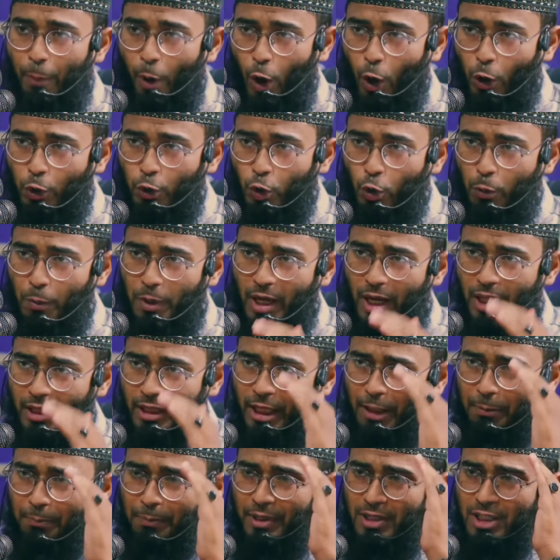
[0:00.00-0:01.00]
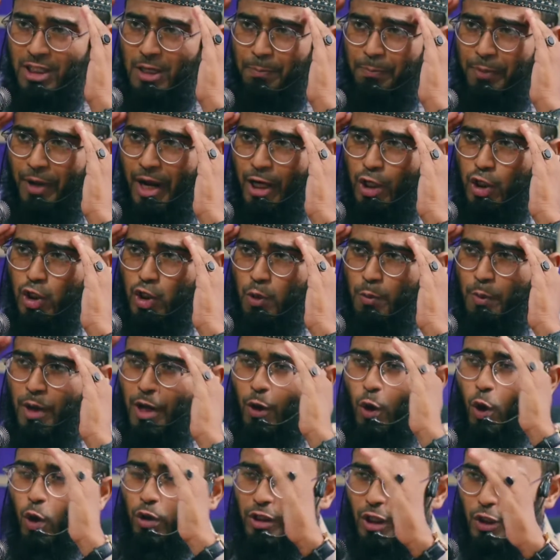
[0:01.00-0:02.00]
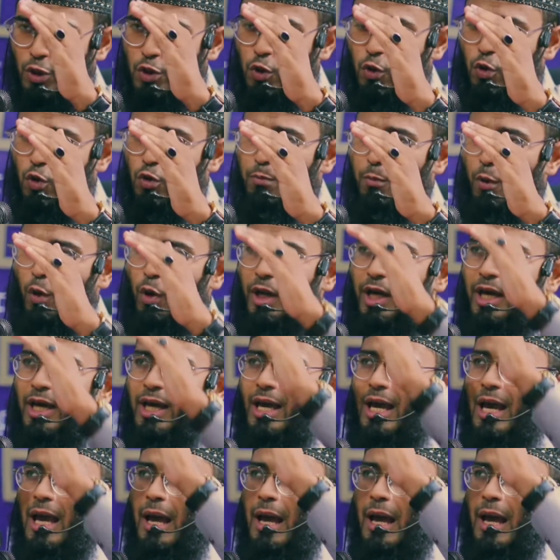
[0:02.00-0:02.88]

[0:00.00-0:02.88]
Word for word: ভদ্রমেয়েরা দেখবেন যে প্রায় সময় কথা যখন বলে